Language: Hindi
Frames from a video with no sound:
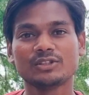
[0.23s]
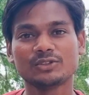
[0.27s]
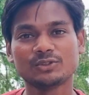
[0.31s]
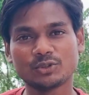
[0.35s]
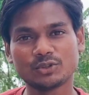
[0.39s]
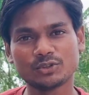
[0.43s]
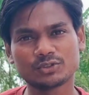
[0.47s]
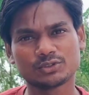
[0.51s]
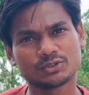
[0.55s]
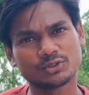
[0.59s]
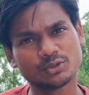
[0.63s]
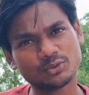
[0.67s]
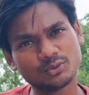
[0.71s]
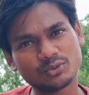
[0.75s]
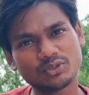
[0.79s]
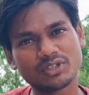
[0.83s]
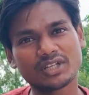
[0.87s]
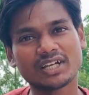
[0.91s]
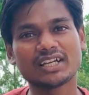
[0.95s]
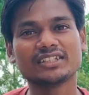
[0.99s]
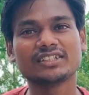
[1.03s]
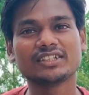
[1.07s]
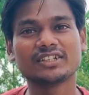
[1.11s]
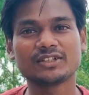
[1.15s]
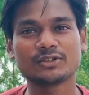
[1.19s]
दोस्तों
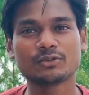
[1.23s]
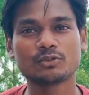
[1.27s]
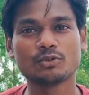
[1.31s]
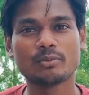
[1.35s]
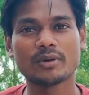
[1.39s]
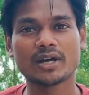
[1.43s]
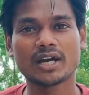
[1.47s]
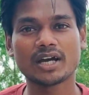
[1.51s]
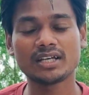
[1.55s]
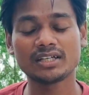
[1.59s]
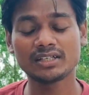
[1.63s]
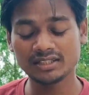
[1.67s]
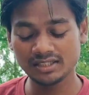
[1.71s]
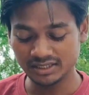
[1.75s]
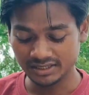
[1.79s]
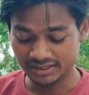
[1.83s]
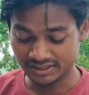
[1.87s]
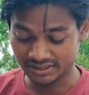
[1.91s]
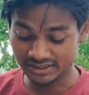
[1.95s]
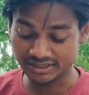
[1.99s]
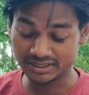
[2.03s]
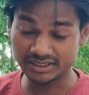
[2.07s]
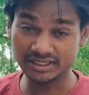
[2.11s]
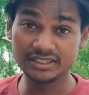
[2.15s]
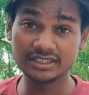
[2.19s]
उनका यह गुमान
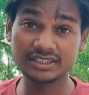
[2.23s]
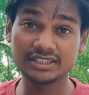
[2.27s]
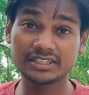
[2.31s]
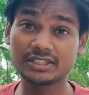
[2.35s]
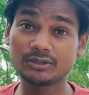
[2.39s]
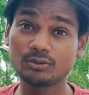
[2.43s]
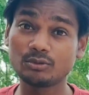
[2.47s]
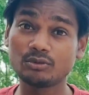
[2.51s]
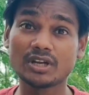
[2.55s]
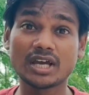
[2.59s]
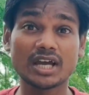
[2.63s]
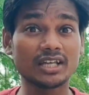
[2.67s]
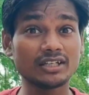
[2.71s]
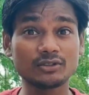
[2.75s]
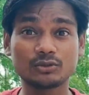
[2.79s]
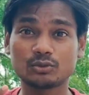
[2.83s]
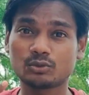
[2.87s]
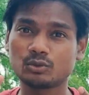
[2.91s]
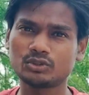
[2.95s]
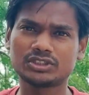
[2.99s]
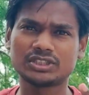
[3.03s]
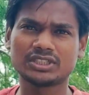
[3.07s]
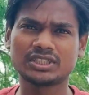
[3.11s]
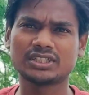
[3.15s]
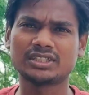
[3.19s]
कि इनकी उड़ान
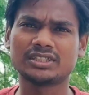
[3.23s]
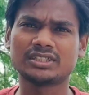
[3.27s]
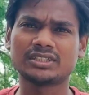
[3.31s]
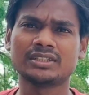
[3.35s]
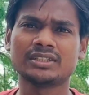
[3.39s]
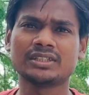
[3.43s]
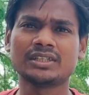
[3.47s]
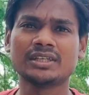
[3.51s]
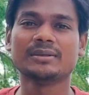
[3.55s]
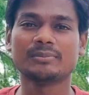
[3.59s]
कुछ नहीं